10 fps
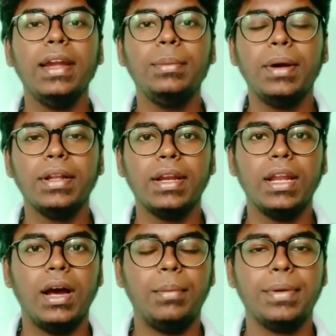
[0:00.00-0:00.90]
ட்ரீட்மெண்ட்
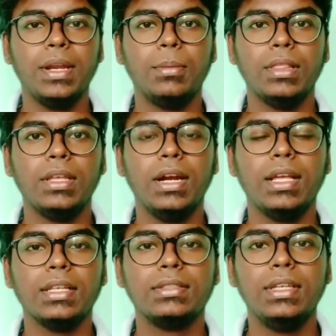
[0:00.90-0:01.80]
என்ன அப்படின்னு பாத்தீங்கன்னா
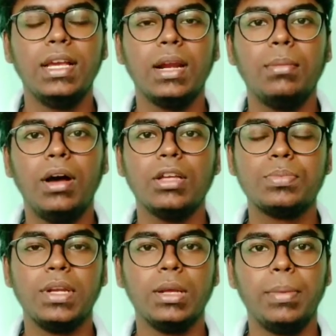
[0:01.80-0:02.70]
நீங்க சீக்கிரமா
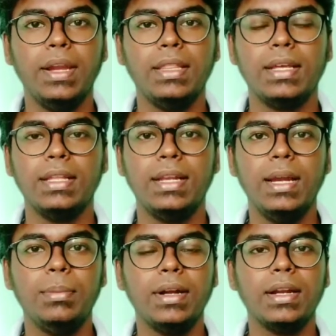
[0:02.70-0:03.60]
ஹாஸ்பிட்டலுக்கு போயிட்டு இதுக்கு
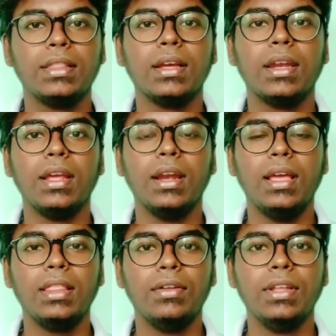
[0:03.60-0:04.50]
ட்ரீட்மெண்ட்
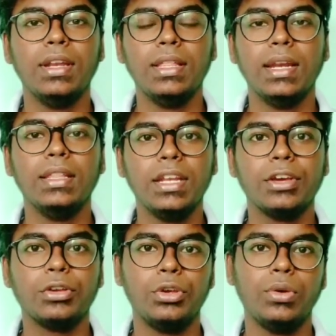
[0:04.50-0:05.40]
எடுத்துக்கிட்டீங்கன்னா இதை வந்து இதுல இருந்து
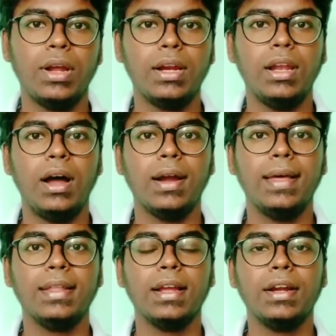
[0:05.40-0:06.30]
நீங்க கியூர் ஆயிடலாம்
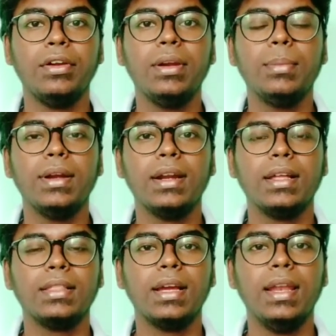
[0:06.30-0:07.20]
ஆனா நீங்க ட்ரீட்மெண்ட்
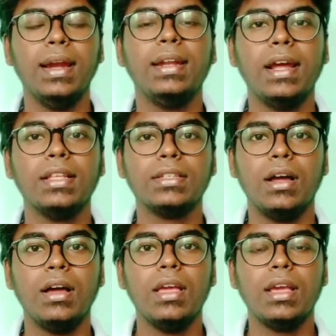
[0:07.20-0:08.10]
எடுக்கிறதுக்கு லேட்
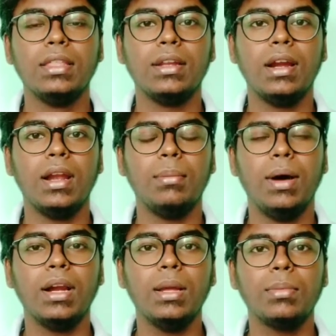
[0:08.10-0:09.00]
ஆயிடுச்சுன்னா இதனால
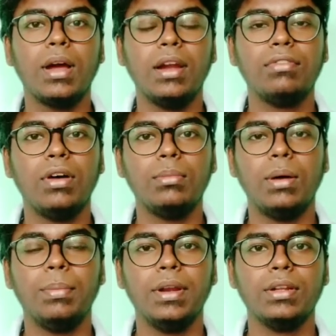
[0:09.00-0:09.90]
மரணம் கன்ஃபார்ம்
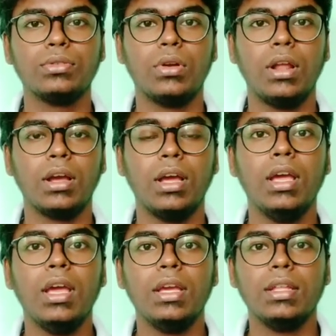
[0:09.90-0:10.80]
அப்படின்னு சொல்றாங்க
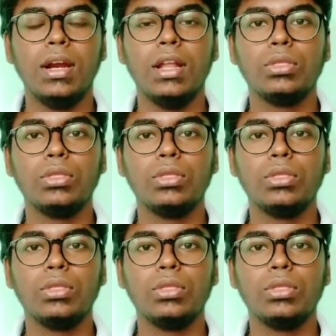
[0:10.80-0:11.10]
இதனால